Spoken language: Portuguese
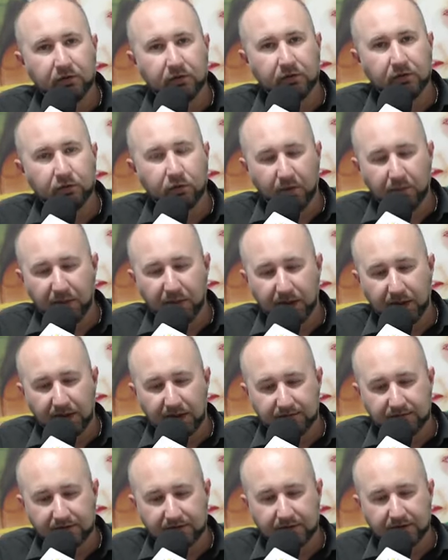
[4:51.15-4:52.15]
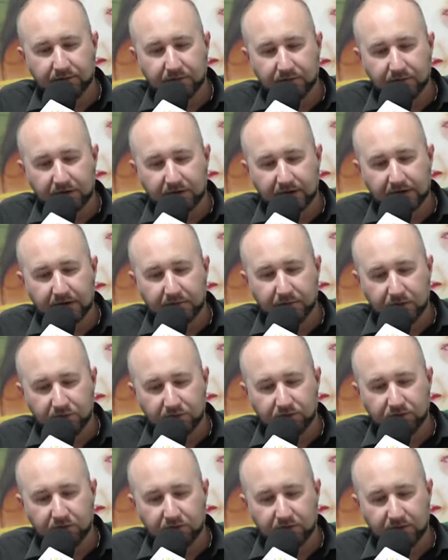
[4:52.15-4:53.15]
de Sua palavra que você acabou
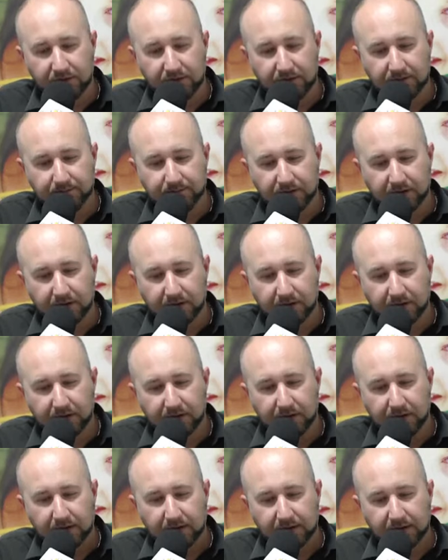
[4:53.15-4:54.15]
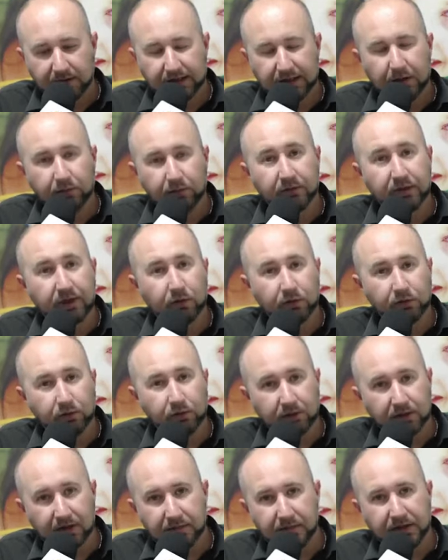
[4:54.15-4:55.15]
de ouvir, que não tem outro
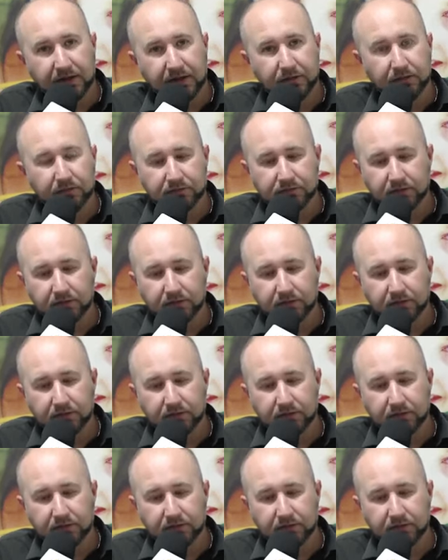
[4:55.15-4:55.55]
caminho,